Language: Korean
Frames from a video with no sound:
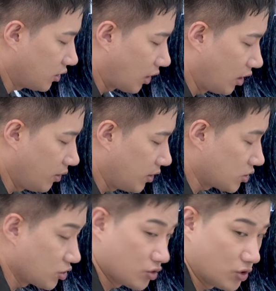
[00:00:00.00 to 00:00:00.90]

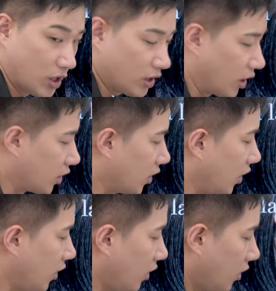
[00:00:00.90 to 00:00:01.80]
엘리베이션 주고 한 게
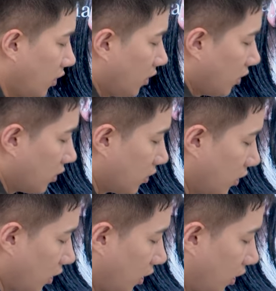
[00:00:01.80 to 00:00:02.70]
아니라
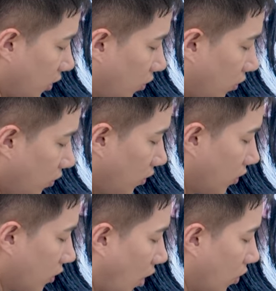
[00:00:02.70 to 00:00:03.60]
그대로
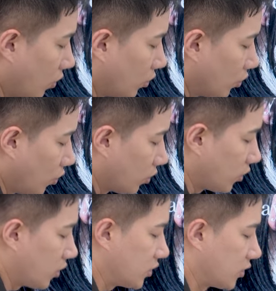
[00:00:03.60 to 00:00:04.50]
0도로
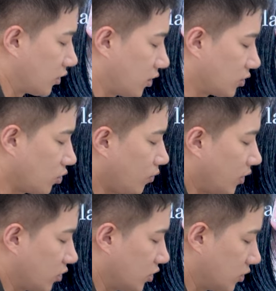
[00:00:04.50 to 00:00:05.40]
떨어진 상태에서
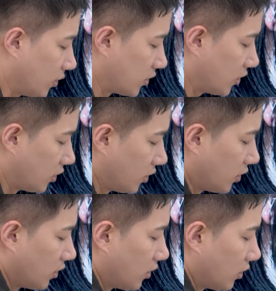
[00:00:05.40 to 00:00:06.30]
손만 뒤집어서
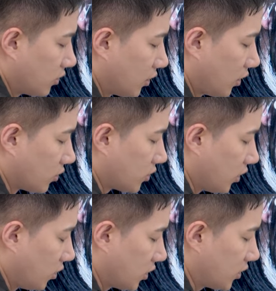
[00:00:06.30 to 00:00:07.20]
잘라줬지.
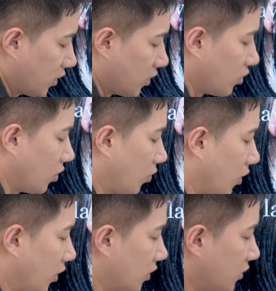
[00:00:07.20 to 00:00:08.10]
이렇게 자른 이유가
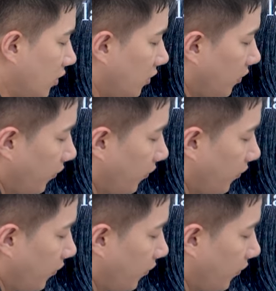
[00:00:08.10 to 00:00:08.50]
뭐라 그랬어?